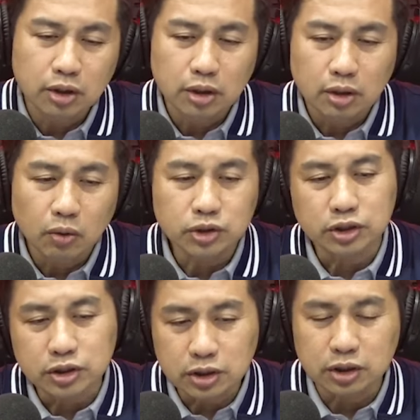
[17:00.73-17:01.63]
或者
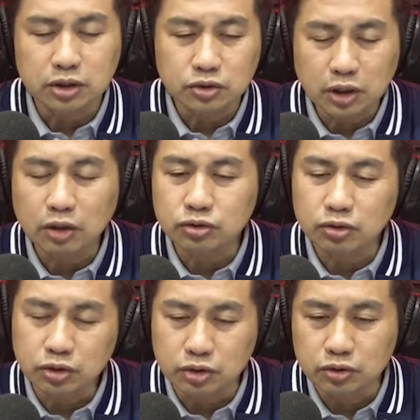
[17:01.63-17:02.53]
是你到时
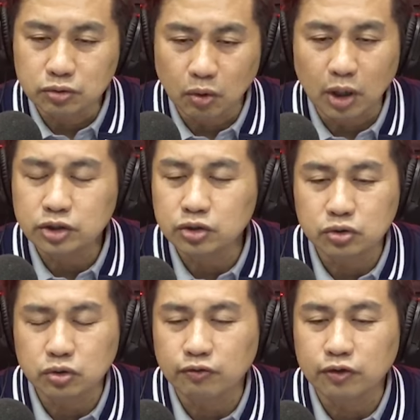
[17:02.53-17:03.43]
候你换去
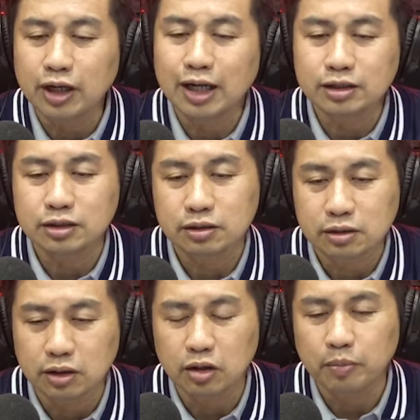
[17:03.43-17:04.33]
做 freelance，
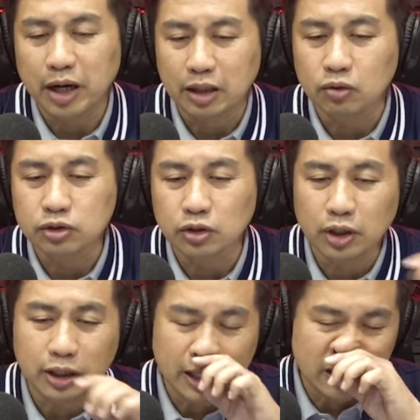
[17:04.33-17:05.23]
然后把工作
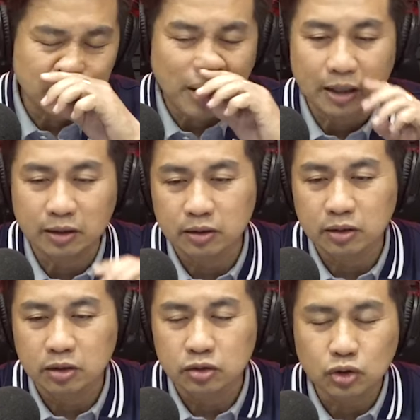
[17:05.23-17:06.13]
量 cut 一半，
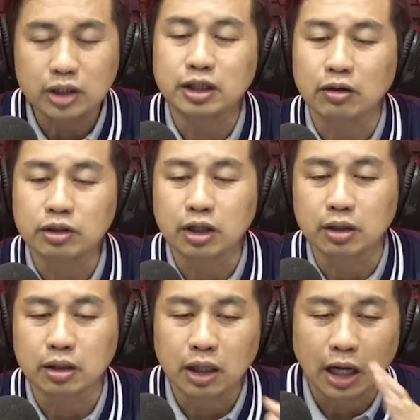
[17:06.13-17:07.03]
赚少一
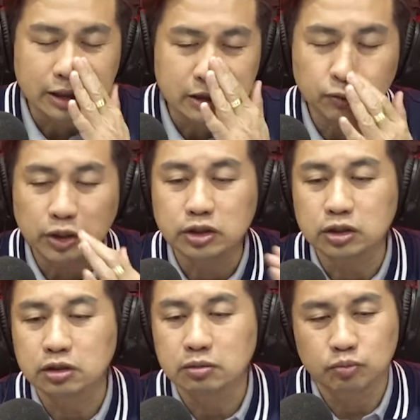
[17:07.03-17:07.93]
点，还是维
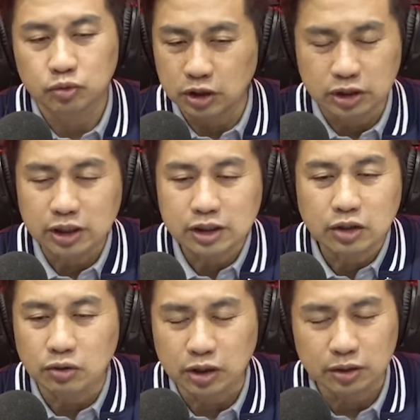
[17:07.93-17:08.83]
持你现在
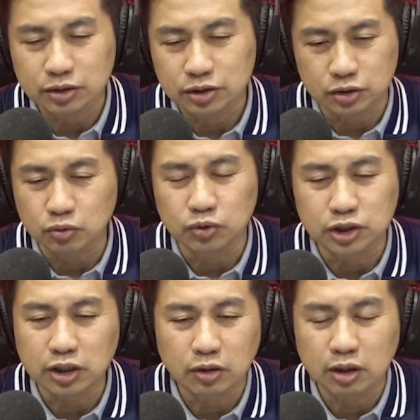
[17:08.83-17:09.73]
有十五
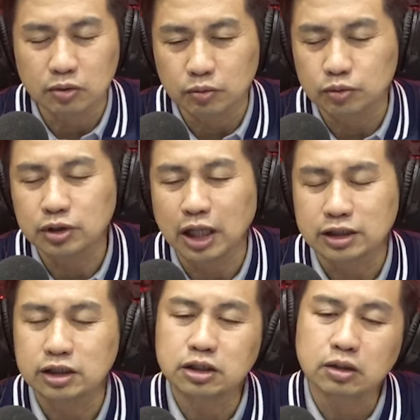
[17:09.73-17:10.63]
千的话，我不是拿
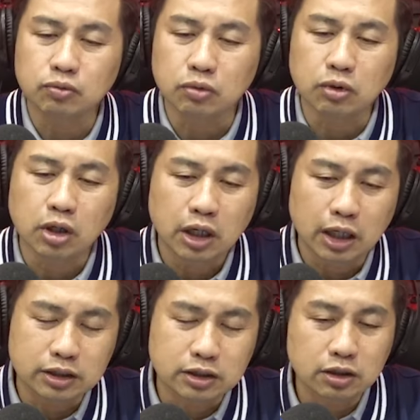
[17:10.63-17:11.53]
七千五
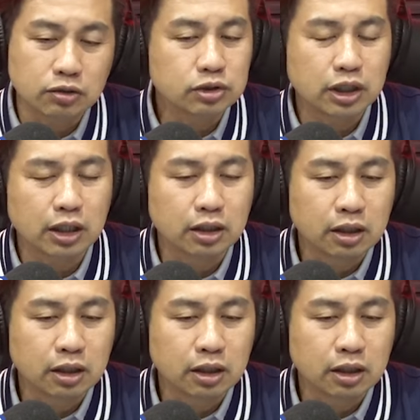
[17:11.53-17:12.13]
还是六千，